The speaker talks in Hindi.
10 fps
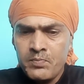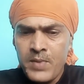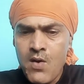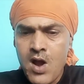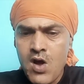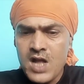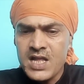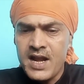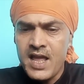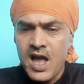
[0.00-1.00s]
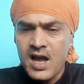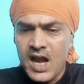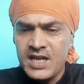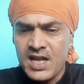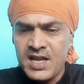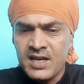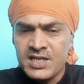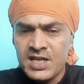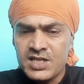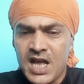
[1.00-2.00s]
पहलवानों के धरने का खालिस्तानी
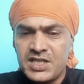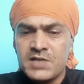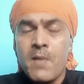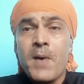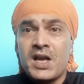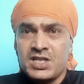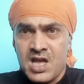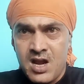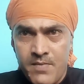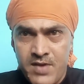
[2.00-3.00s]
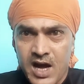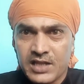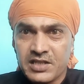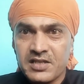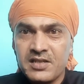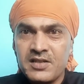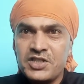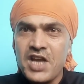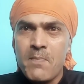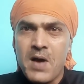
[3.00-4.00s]
कनेक्शन साजिश में पाकिस्तान का भी हाथ है
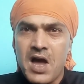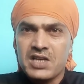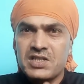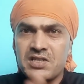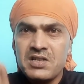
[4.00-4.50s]
शाबाश